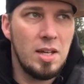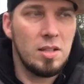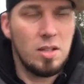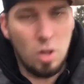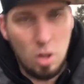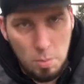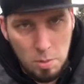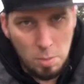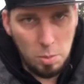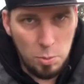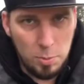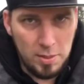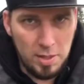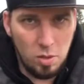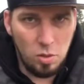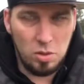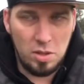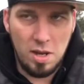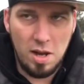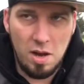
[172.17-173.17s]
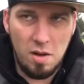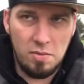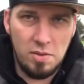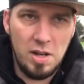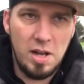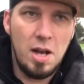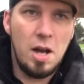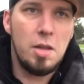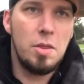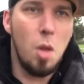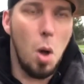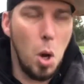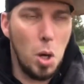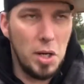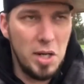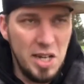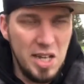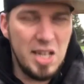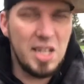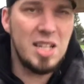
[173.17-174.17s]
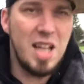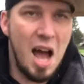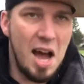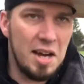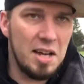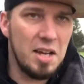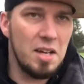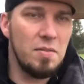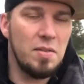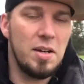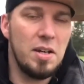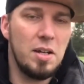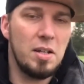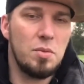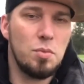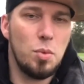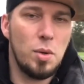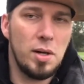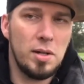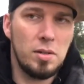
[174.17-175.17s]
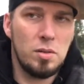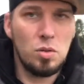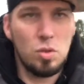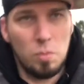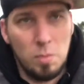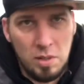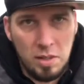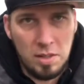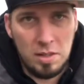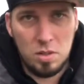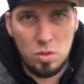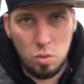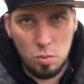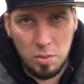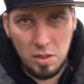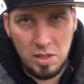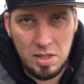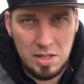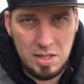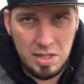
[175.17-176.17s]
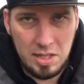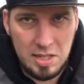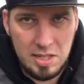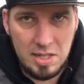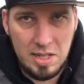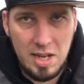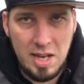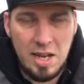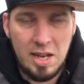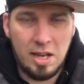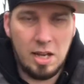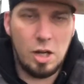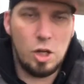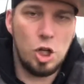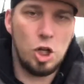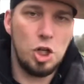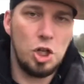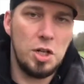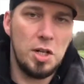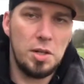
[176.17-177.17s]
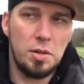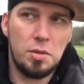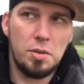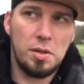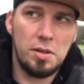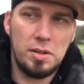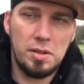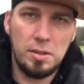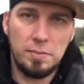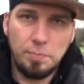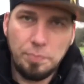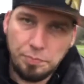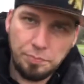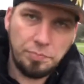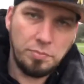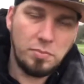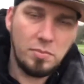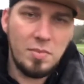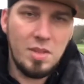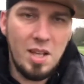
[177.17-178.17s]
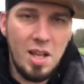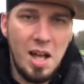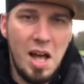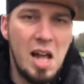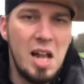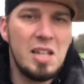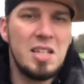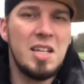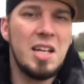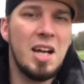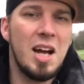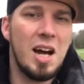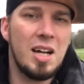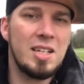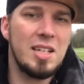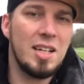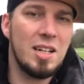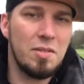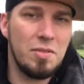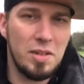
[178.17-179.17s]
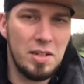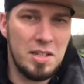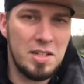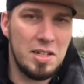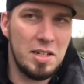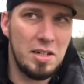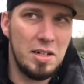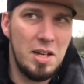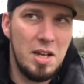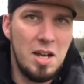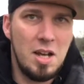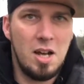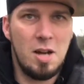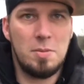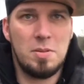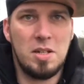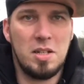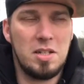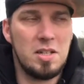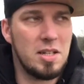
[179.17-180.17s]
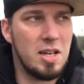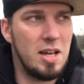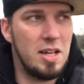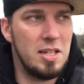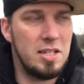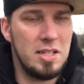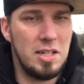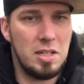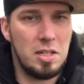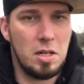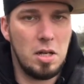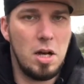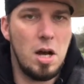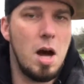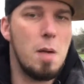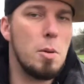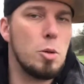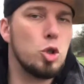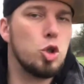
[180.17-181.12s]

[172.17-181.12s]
da komme ich aber später noch darauf, noch nicht angewendet worden, zumindest so wie ich das jetzt recherchieren konnte. Äh, Artikel 14 Absatz 3 etc. Aber